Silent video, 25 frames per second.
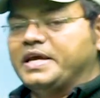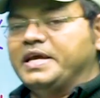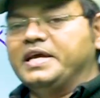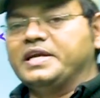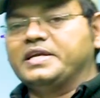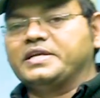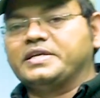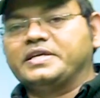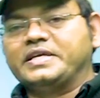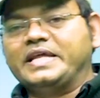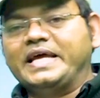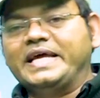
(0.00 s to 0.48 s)
के
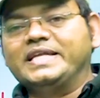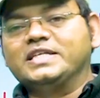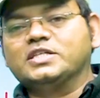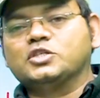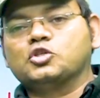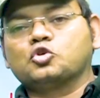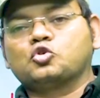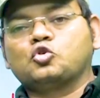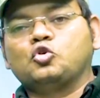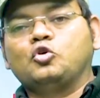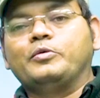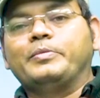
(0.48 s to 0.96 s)

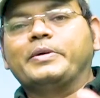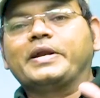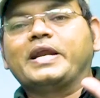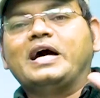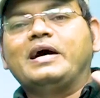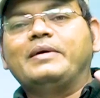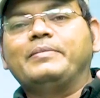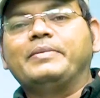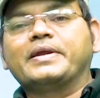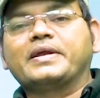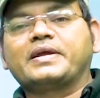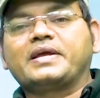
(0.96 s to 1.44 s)
टेंस को
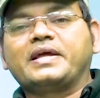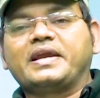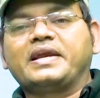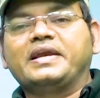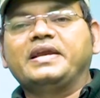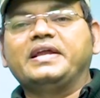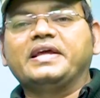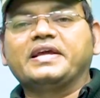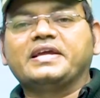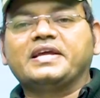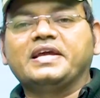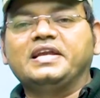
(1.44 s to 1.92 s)
बराबर
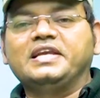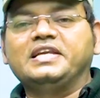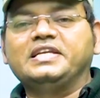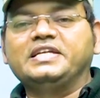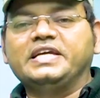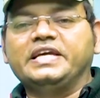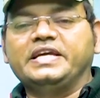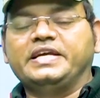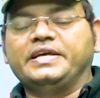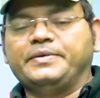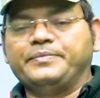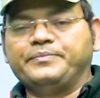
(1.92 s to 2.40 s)
करने के
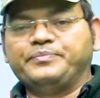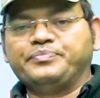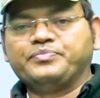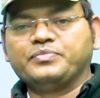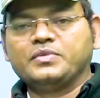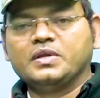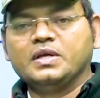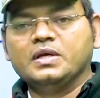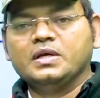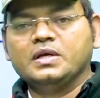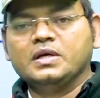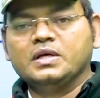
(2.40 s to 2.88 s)
लिए
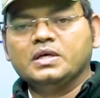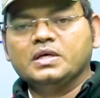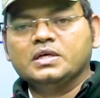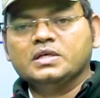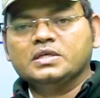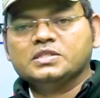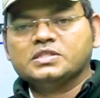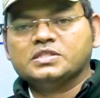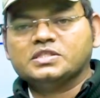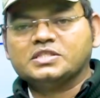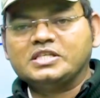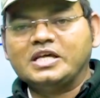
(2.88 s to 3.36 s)

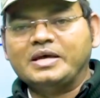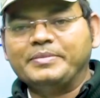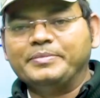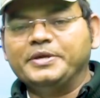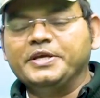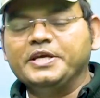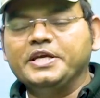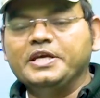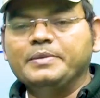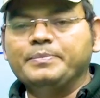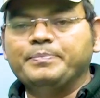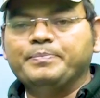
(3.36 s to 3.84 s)

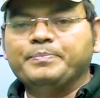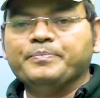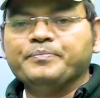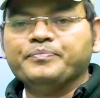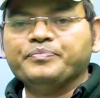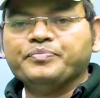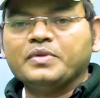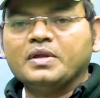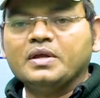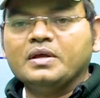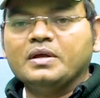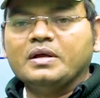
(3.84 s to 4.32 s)
सभी
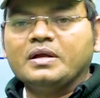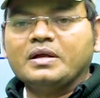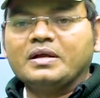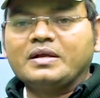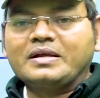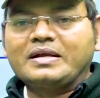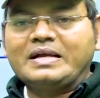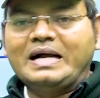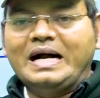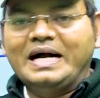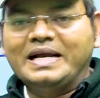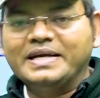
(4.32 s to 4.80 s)

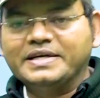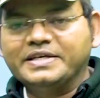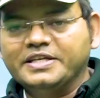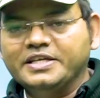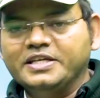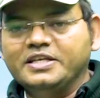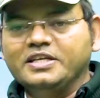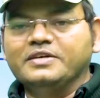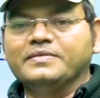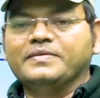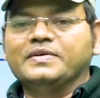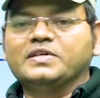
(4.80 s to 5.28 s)

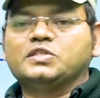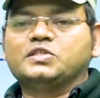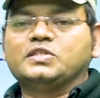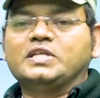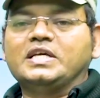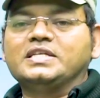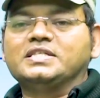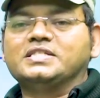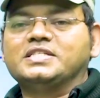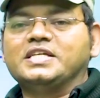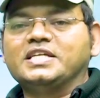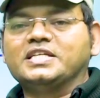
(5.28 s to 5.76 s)
कॉन्टिन्यूस
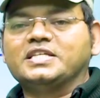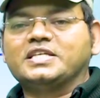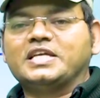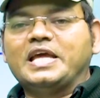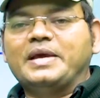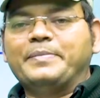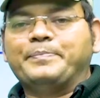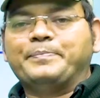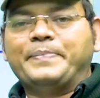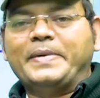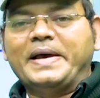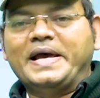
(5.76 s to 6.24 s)
टेंसेज
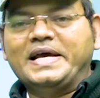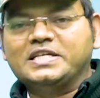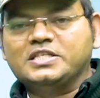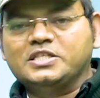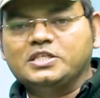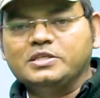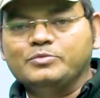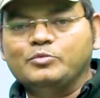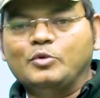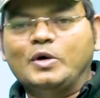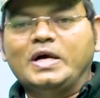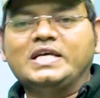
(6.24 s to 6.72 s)
के
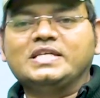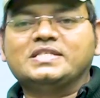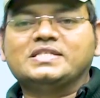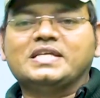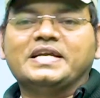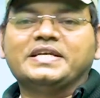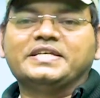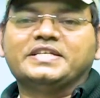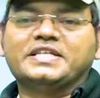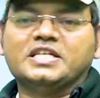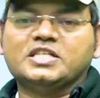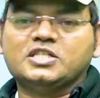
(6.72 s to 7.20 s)
पैसिव वाइज
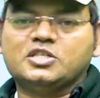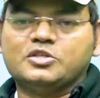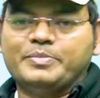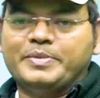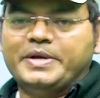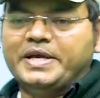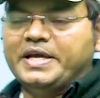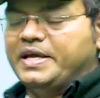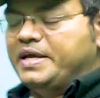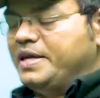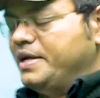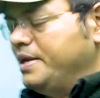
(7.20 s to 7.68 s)
सेंटेंस
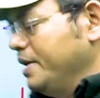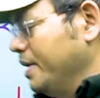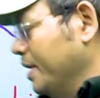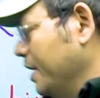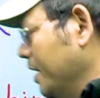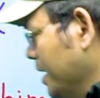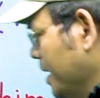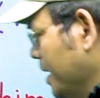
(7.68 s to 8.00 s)
में